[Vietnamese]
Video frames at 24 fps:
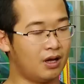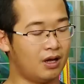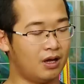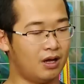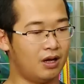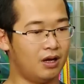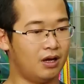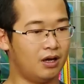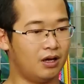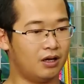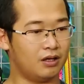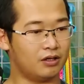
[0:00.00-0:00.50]
À,
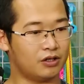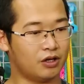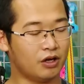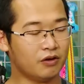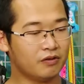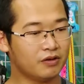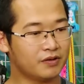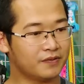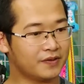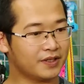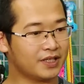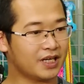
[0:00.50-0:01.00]
đối
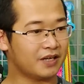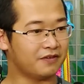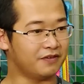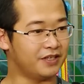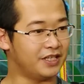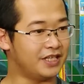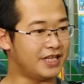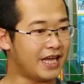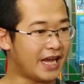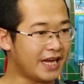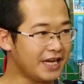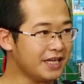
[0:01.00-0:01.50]
với vấn đề về
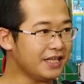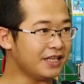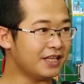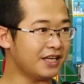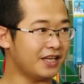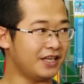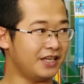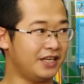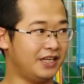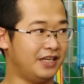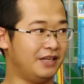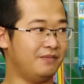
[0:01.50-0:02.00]
giấy
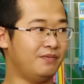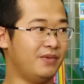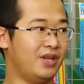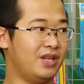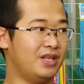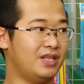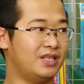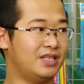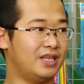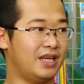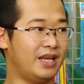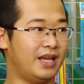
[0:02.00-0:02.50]
thì
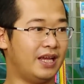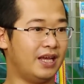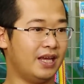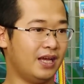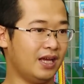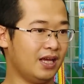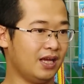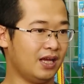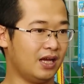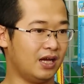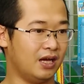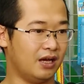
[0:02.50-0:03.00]
mình sẽ
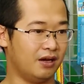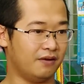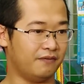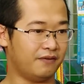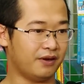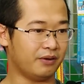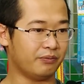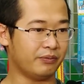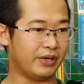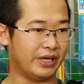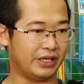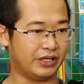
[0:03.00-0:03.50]
à,
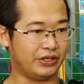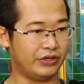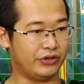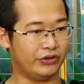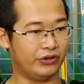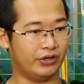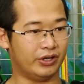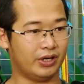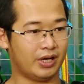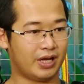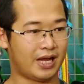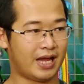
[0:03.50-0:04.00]
phân biệt
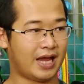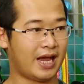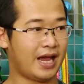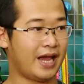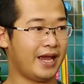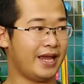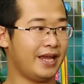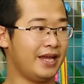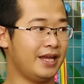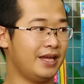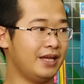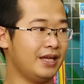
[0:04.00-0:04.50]
giữa
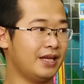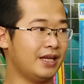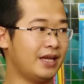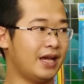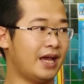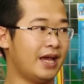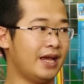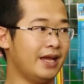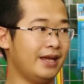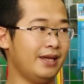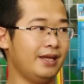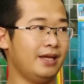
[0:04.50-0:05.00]
hai
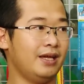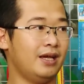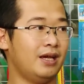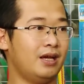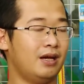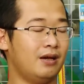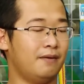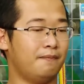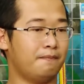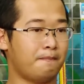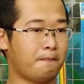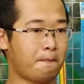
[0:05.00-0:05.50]
cái
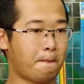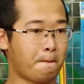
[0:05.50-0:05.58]
um,